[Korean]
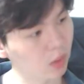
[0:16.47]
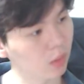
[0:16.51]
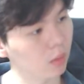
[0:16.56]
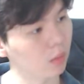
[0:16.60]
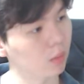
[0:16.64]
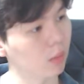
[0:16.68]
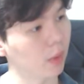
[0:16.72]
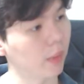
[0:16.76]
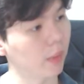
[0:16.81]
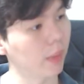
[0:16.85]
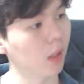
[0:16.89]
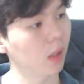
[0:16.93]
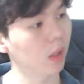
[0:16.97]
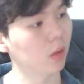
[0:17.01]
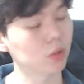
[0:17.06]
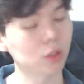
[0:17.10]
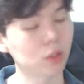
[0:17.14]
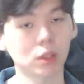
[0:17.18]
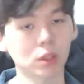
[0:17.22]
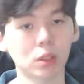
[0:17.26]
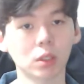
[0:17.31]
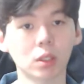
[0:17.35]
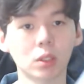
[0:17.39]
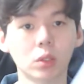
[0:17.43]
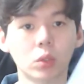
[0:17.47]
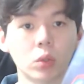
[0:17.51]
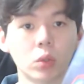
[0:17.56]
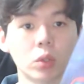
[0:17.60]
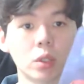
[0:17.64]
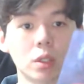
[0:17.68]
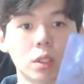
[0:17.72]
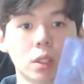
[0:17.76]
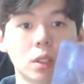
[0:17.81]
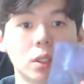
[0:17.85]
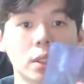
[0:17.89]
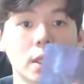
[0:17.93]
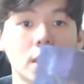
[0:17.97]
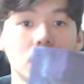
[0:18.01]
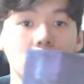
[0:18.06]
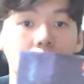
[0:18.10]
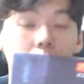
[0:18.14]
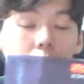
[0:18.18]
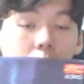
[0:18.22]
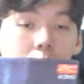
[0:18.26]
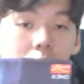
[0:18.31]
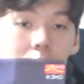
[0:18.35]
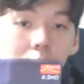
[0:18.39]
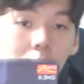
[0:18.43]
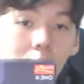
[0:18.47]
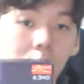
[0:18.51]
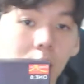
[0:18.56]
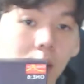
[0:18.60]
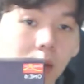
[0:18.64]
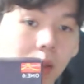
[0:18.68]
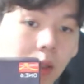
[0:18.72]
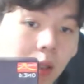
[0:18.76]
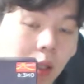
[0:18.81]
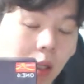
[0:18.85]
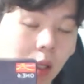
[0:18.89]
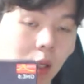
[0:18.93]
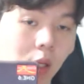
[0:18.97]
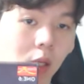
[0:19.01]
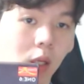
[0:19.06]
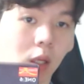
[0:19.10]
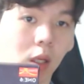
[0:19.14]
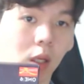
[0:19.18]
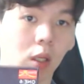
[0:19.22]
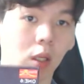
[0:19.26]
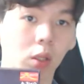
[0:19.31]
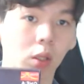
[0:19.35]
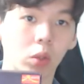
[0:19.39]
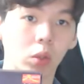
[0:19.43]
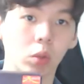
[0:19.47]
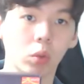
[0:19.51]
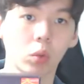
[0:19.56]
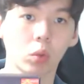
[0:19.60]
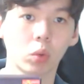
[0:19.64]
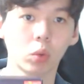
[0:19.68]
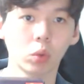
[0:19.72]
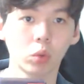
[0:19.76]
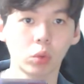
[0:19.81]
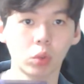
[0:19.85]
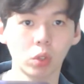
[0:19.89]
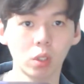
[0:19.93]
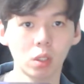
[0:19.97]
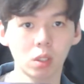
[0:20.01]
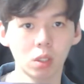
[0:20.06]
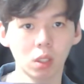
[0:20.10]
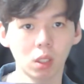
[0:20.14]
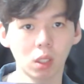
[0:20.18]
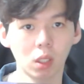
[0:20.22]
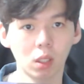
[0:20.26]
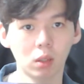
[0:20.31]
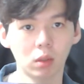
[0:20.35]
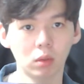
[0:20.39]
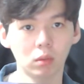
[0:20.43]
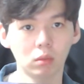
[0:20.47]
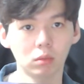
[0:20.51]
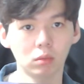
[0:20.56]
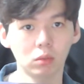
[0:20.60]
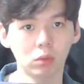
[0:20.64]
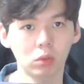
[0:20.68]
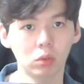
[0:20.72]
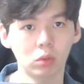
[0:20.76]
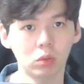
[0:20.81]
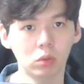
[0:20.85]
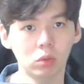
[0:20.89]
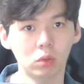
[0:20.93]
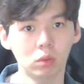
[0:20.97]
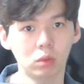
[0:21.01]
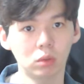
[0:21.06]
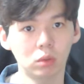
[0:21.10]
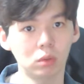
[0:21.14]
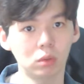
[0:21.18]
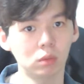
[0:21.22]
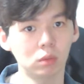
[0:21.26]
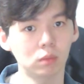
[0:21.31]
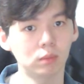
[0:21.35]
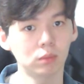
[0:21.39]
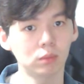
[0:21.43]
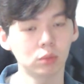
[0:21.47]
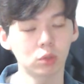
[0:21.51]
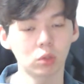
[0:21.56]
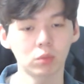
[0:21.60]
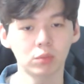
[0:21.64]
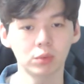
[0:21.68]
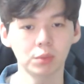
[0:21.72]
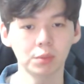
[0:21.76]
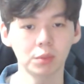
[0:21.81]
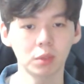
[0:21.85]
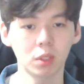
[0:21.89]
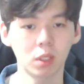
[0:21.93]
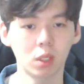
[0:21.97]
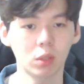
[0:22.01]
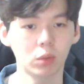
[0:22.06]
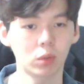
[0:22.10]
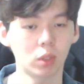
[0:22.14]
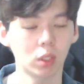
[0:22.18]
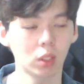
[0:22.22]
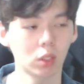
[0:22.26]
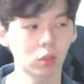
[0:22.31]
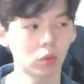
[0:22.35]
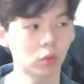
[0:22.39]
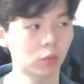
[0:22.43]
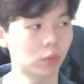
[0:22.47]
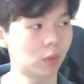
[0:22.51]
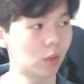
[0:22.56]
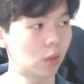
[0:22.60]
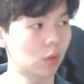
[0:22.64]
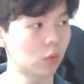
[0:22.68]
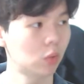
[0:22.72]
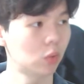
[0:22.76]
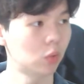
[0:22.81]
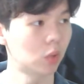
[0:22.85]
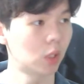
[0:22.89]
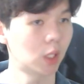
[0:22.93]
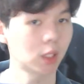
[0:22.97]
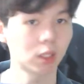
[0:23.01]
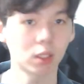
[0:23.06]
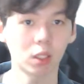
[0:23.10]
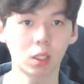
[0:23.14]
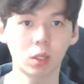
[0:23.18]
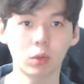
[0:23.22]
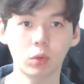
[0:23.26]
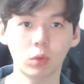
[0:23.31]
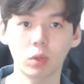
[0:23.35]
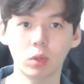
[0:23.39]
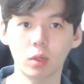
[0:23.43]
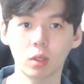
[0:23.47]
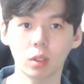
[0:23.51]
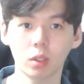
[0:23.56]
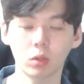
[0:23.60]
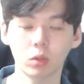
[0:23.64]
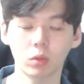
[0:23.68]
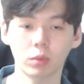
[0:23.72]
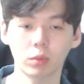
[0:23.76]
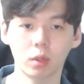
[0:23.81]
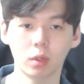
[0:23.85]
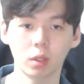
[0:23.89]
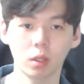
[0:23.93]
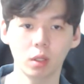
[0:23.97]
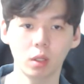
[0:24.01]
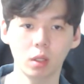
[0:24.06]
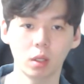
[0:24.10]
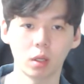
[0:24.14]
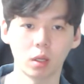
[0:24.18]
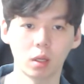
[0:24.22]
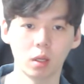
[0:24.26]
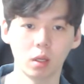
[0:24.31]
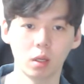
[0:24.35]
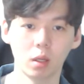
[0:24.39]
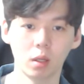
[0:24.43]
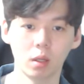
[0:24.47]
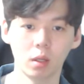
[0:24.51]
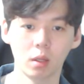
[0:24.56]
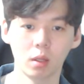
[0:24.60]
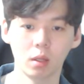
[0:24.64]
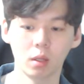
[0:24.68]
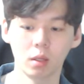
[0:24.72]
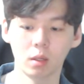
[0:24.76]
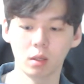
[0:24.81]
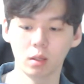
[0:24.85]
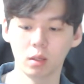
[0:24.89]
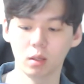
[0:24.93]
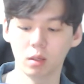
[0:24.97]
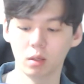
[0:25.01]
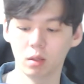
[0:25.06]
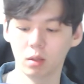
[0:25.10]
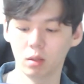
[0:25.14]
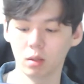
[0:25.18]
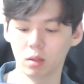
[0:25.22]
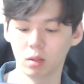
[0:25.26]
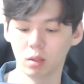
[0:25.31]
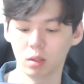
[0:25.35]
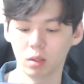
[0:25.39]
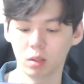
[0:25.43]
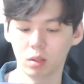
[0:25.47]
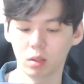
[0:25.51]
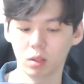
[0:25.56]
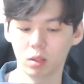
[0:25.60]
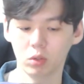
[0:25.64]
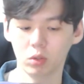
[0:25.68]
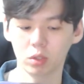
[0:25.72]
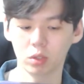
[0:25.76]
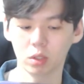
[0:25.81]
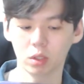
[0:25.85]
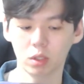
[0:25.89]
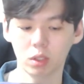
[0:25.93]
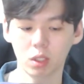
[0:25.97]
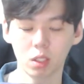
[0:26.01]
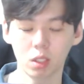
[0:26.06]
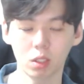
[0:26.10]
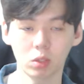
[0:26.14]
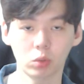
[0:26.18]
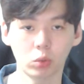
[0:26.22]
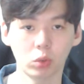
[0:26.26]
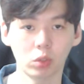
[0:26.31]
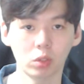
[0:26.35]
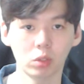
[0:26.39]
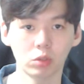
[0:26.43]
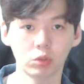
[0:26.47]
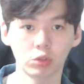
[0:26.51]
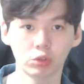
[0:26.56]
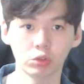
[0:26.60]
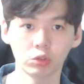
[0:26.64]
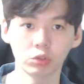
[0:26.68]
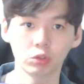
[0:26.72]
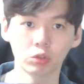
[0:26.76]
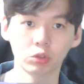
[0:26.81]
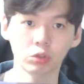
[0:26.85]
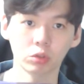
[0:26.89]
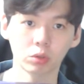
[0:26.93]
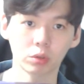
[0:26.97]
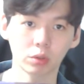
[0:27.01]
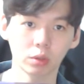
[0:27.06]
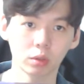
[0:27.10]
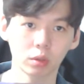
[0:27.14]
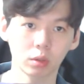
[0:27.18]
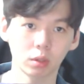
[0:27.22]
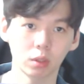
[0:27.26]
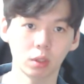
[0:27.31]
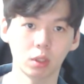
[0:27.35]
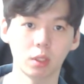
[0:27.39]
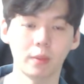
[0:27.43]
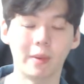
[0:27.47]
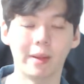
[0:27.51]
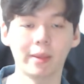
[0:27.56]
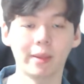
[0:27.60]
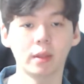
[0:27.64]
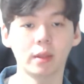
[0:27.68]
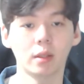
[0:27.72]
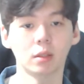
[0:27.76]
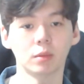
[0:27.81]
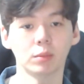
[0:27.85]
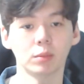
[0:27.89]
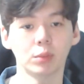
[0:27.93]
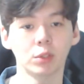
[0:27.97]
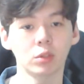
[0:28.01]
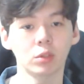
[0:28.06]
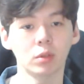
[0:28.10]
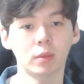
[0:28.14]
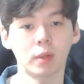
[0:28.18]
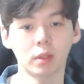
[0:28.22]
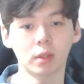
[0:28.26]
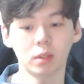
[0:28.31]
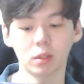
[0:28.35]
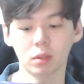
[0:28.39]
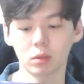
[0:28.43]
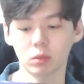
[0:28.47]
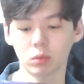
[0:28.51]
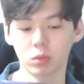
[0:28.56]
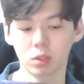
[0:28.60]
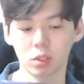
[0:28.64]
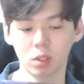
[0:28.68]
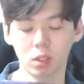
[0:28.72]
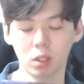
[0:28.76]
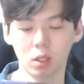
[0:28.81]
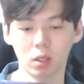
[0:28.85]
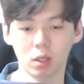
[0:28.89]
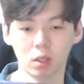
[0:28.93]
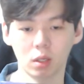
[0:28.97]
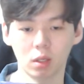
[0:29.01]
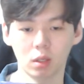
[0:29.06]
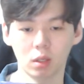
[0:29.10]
맞나? 어쨌든 이거는 이제 크레이지 토이. 요것도 이제 뭐 정품이라고 하기도 뭐하고 가짜라고 하기도 뭐한데 이거 이제 크레이지 토이는 중국 이제 만드는 피규어 만드는 곳인데